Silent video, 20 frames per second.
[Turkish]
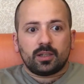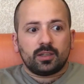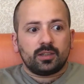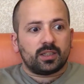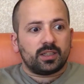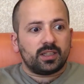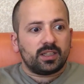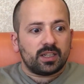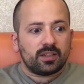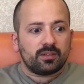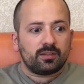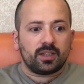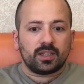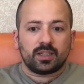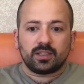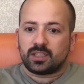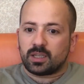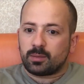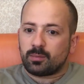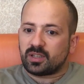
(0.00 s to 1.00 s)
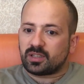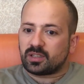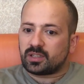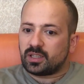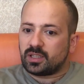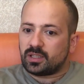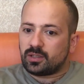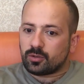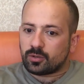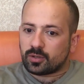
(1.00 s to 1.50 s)
Yayın evleri demek
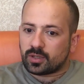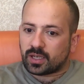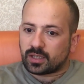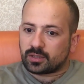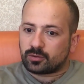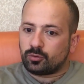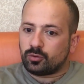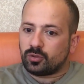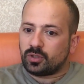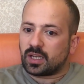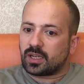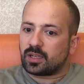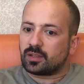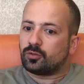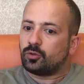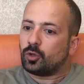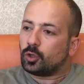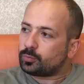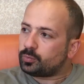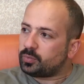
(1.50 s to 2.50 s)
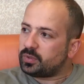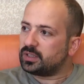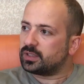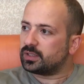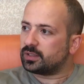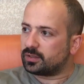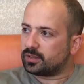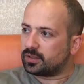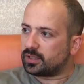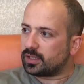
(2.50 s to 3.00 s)
ki gidiyorlar dünyanın dört bir
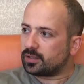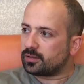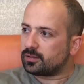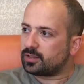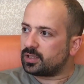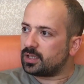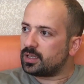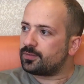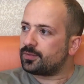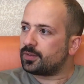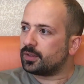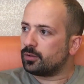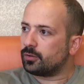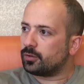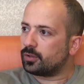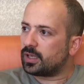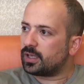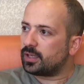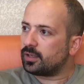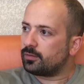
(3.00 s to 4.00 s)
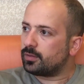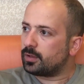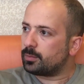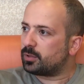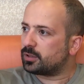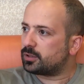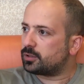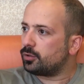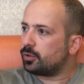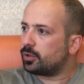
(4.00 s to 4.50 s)
yanından telif alıyorlar hı hı.
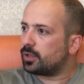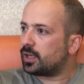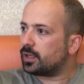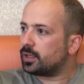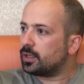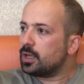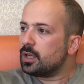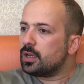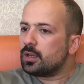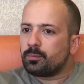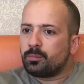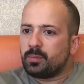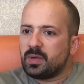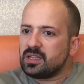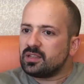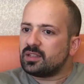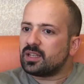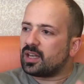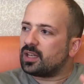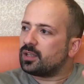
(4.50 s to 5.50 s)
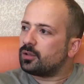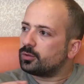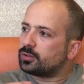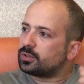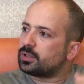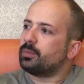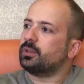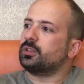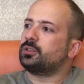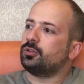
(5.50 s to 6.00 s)
ve basıyorlar. Bin tane de
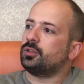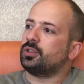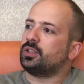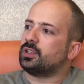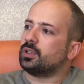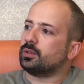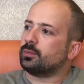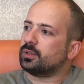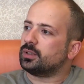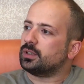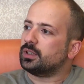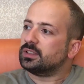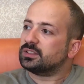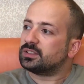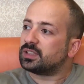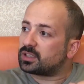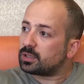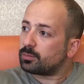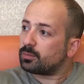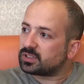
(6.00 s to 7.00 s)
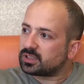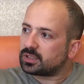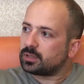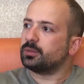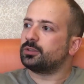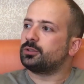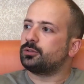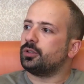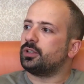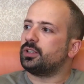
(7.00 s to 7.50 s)
olsa basıyor kitabı. Hı hı. Satamasa da
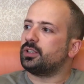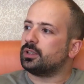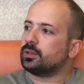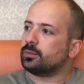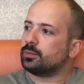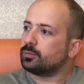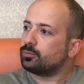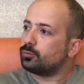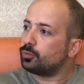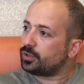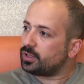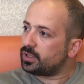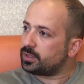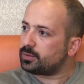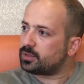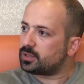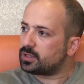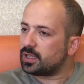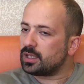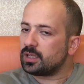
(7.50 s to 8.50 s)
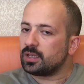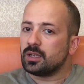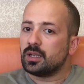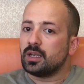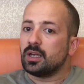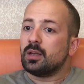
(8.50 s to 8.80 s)
basıyor kitabı. Bu iyi bir şey.